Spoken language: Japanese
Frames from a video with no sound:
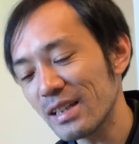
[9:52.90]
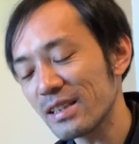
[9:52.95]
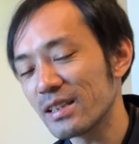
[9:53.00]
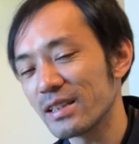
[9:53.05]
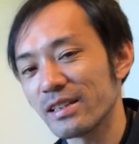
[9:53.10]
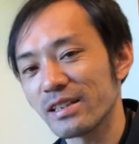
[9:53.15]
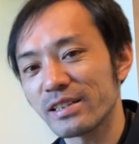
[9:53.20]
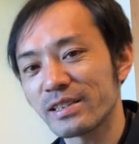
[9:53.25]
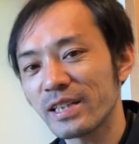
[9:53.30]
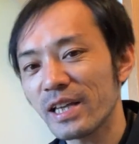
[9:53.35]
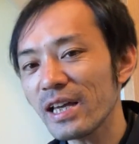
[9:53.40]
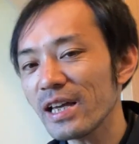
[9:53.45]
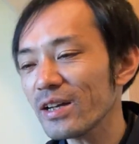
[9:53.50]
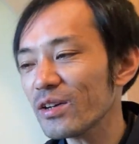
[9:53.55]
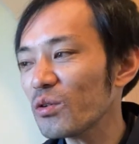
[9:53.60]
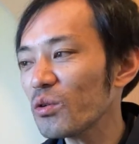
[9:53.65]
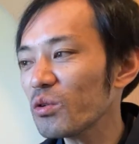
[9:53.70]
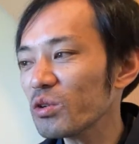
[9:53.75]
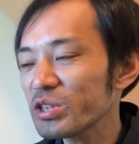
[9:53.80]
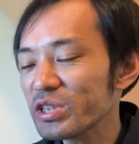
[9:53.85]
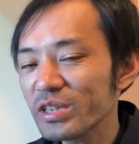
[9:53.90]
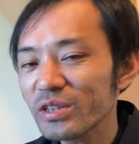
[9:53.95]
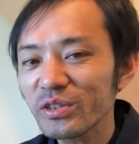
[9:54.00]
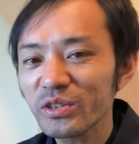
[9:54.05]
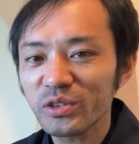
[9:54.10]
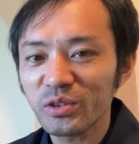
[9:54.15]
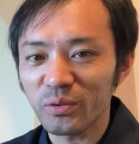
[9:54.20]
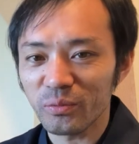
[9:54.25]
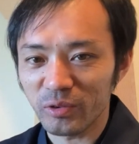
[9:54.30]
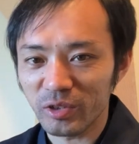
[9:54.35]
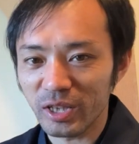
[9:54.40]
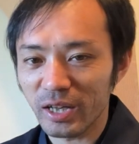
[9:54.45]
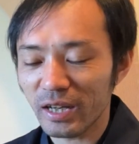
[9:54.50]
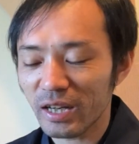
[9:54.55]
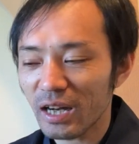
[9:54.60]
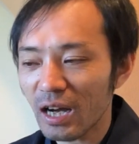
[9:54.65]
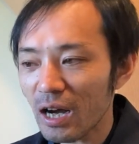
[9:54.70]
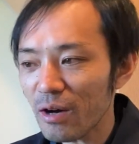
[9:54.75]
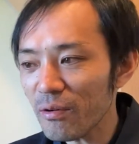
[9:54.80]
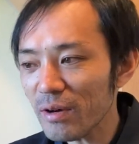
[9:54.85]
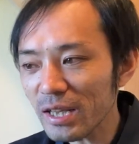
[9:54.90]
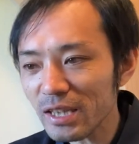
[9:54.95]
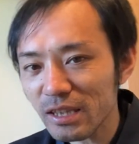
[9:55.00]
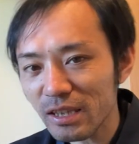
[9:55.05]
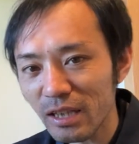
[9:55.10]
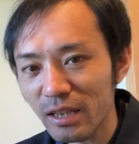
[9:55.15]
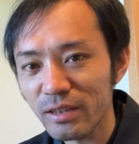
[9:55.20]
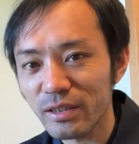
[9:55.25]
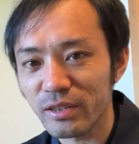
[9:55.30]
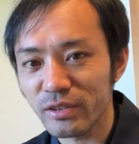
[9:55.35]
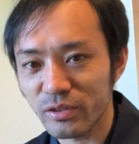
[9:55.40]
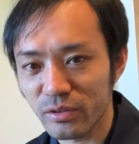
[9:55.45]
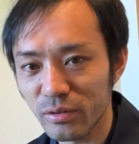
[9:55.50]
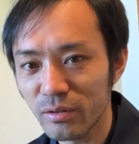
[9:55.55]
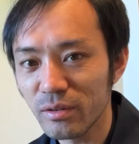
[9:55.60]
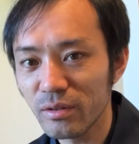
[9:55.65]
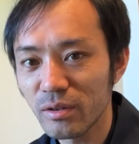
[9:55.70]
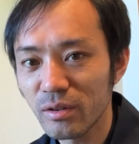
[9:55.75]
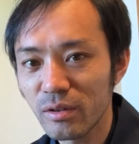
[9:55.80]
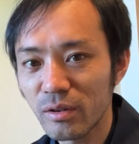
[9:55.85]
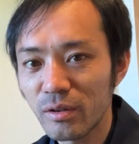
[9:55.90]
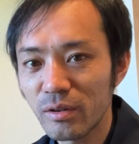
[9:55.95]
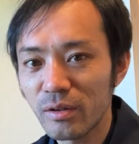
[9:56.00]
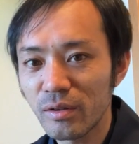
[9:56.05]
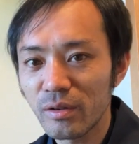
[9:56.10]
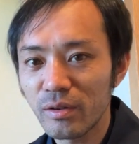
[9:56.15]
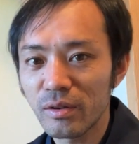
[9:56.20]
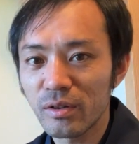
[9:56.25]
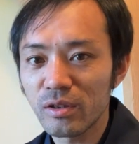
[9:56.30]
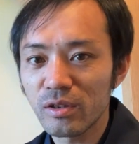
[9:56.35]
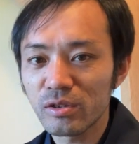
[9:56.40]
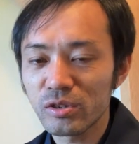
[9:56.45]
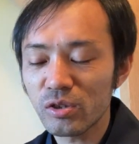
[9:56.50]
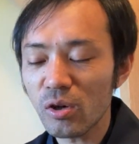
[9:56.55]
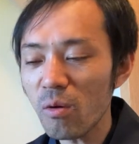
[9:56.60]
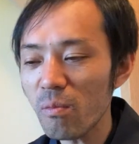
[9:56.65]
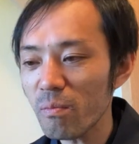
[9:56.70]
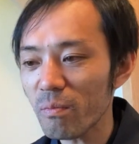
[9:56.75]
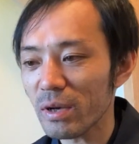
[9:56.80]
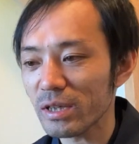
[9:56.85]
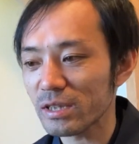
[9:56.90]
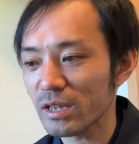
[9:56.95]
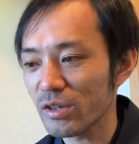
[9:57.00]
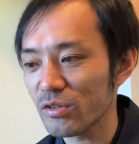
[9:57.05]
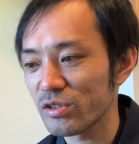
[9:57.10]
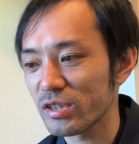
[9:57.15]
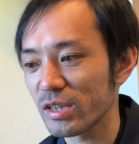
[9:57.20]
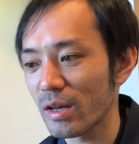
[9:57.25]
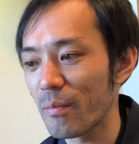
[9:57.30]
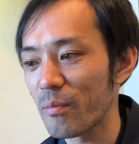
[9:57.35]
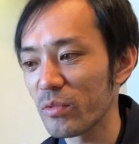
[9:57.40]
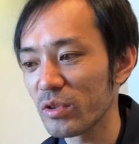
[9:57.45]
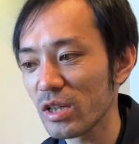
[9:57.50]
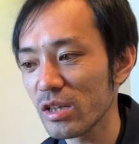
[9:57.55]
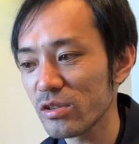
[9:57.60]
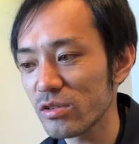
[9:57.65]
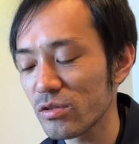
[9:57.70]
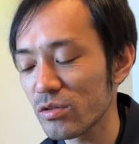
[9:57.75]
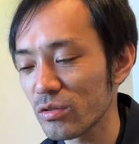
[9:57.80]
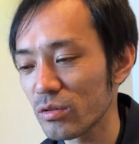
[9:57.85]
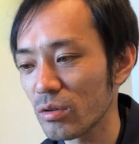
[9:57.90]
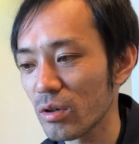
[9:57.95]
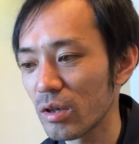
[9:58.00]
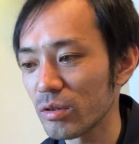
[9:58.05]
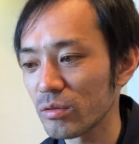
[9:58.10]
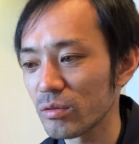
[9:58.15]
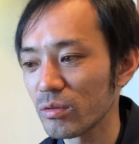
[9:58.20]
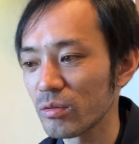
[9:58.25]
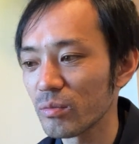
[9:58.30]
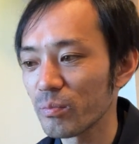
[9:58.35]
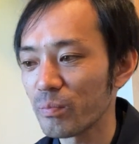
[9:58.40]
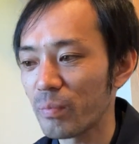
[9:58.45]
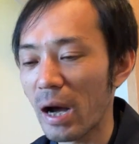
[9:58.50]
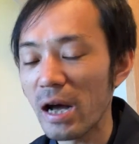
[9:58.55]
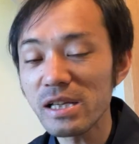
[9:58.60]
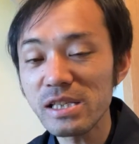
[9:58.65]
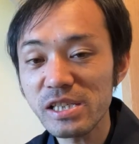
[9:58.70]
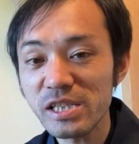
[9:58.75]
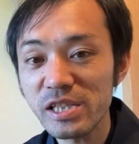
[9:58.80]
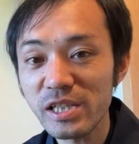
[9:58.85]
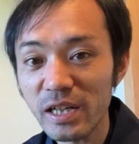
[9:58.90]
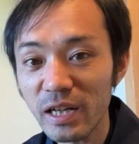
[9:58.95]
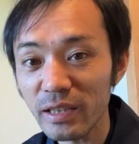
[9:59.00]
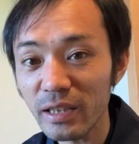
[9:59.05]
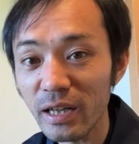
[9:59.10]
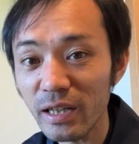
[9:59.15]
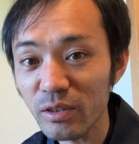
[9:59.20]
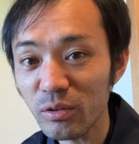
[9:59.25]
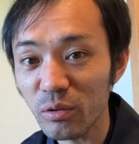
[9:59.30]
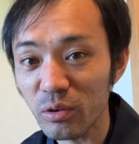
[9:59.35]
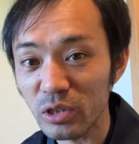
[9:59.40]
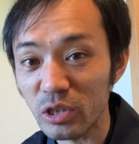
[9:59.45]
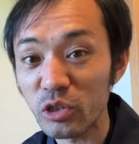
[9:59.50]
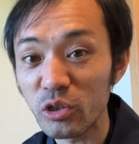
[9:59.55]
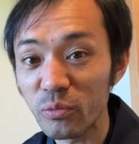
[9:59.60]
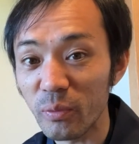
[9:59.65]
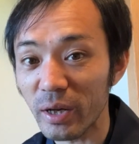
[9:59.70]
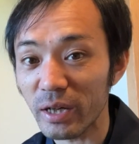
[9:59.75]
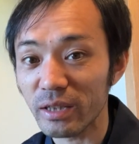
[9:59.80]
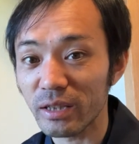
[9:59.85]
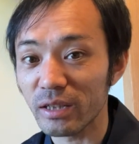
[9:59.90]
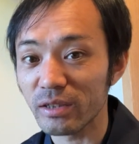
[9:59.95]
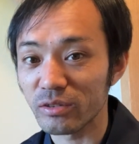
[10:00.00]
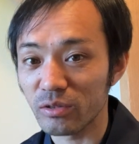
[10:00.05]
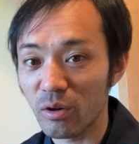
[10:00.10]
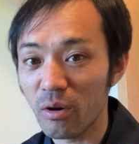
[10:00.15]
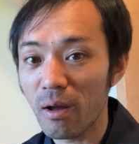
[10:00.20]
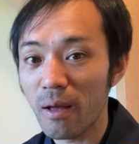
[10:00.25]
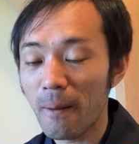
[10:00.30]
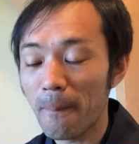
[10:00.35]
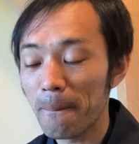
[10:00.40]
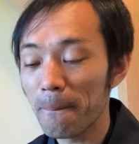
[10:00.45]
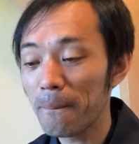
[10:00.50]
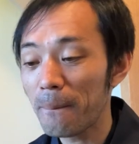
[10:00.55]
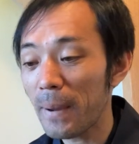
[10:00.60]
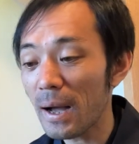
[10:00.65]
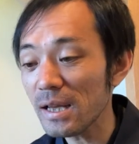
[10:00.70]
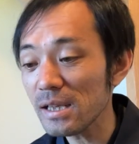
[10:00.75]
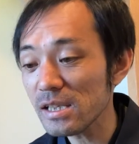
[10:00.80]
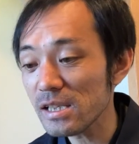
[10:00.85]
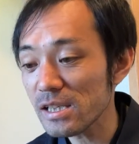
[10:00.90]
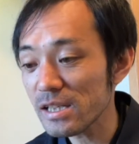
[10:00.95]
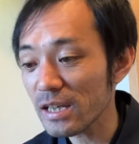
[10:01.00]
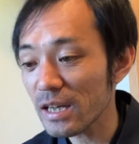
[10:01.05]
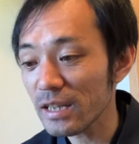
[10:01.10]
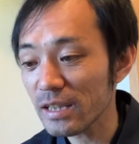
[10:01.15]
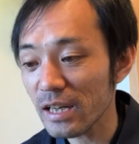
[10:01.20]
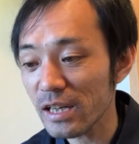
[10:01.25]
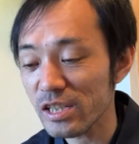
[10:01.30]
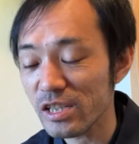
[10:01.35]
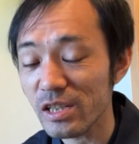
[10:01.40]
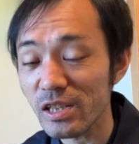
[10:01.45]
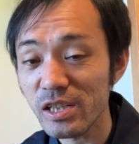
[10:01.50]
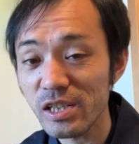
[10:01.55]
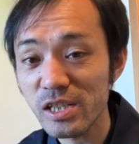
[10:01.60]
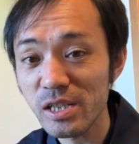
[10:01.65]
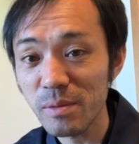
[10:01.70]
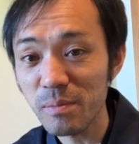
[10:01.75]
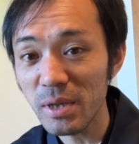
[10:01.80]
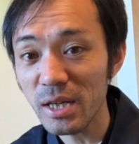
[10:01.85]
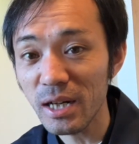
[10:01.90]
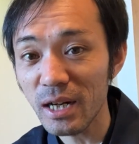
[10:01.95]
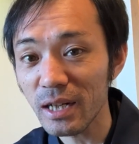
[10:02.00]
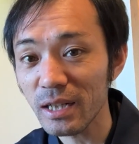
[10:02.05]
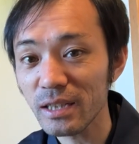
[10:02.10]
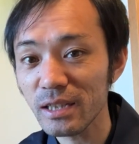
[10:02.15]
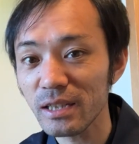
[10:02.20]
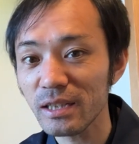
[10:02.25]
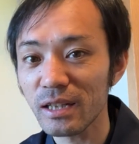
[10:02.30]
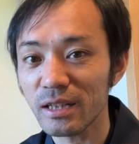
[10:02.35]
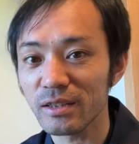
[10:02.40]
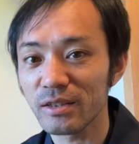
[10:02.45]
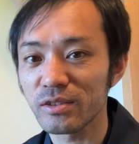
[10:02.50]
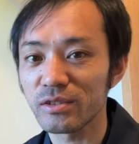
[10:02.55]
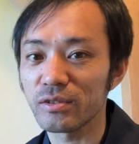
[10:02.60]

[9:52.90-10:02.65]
だってね成功してる人もね変わったんですよ孫正義さんもねちょっとあの番地がないとこに生まれたんですよ番地がないしいじめられてたんで